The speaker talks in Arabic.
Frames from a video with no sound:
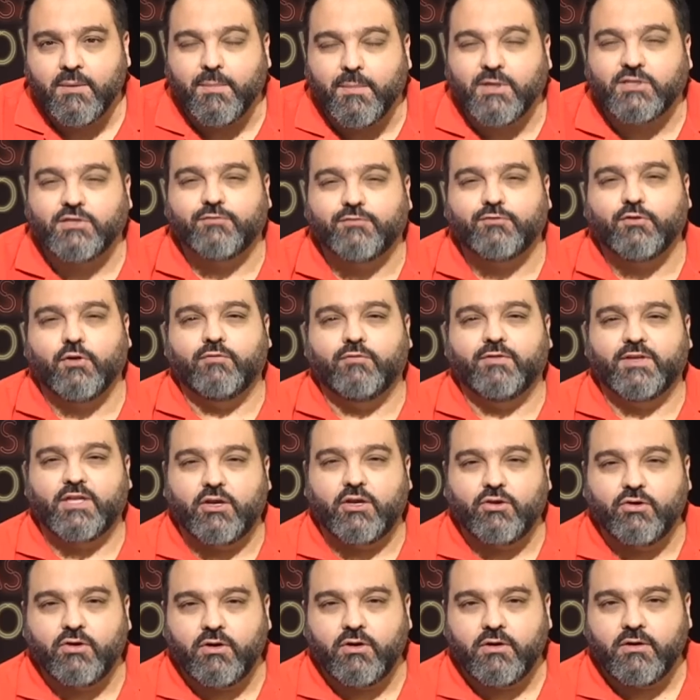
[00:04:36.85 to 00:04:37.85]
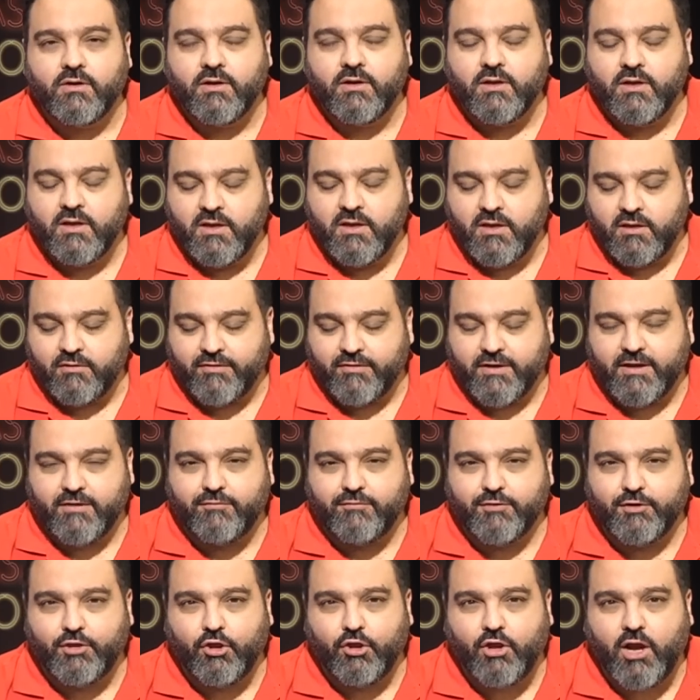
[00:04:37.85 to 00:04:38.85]
ما شفتوا الفيديو في
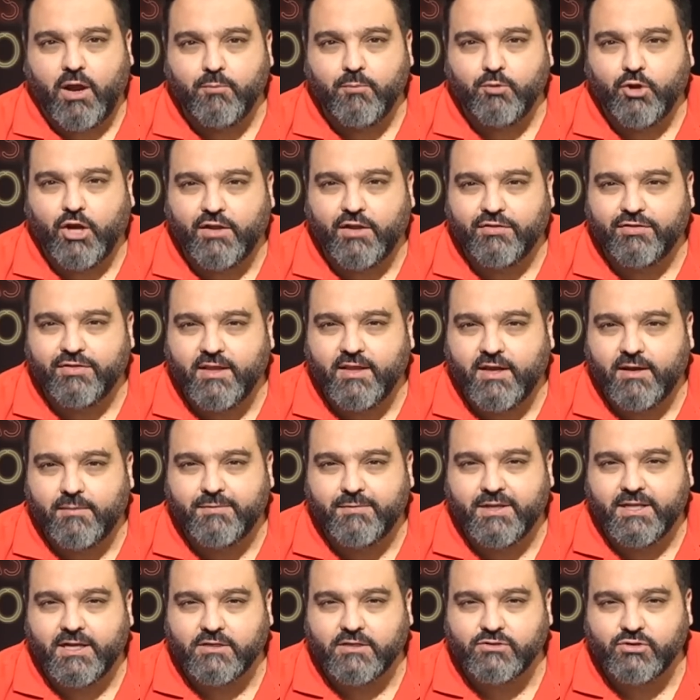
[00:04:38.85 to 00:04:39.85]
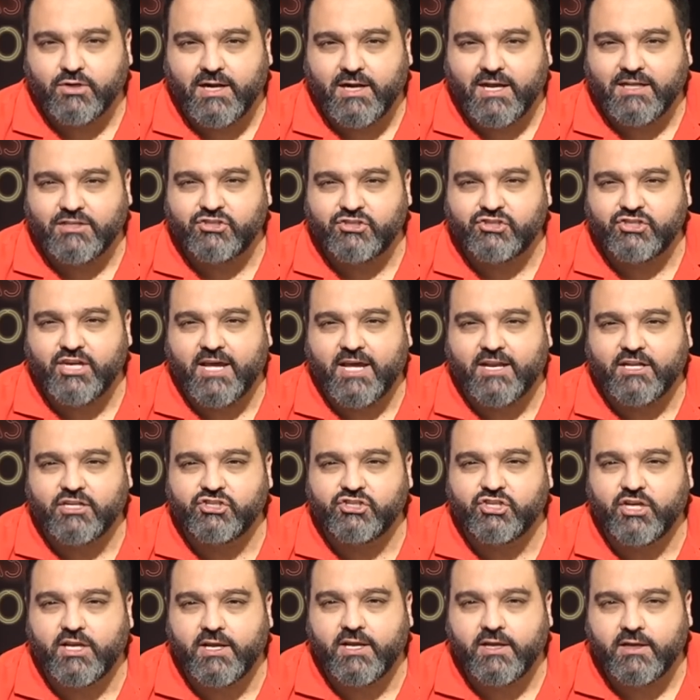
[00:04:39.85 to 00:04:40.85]
فيديو عم بيعدنا بديناصورات الشهر
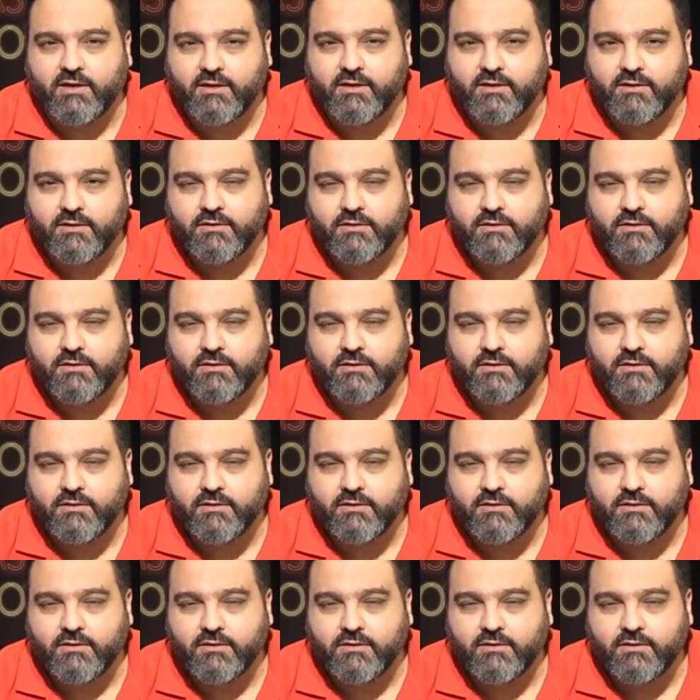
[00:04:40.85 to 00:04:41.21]
الجاي